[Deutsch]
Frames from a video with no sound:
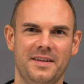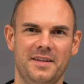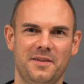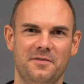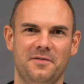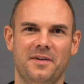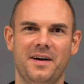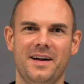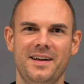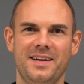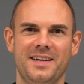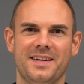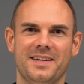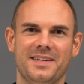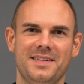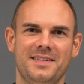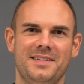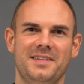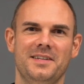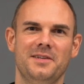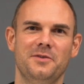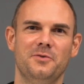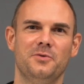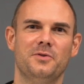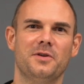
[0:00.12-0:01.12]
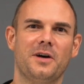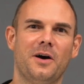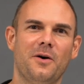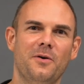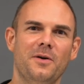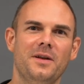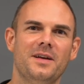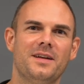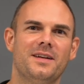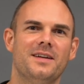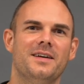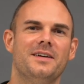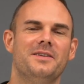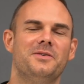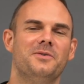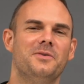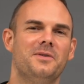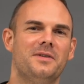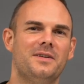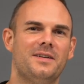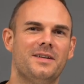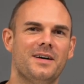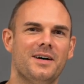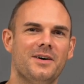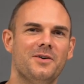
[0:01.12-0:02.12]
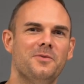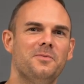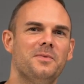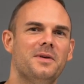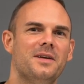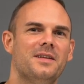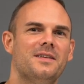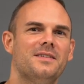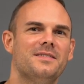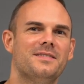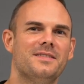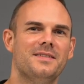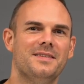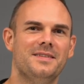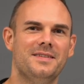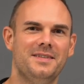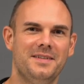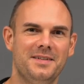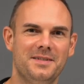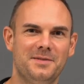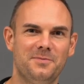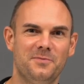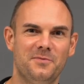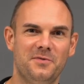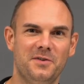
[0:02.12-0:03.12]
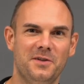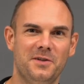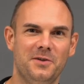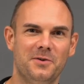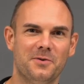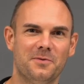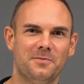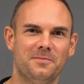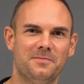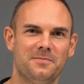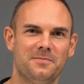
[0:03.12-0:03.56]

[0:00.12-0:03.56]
Die Wahl der richtigen Hydraulikleitung, darum geht es in diesem Video.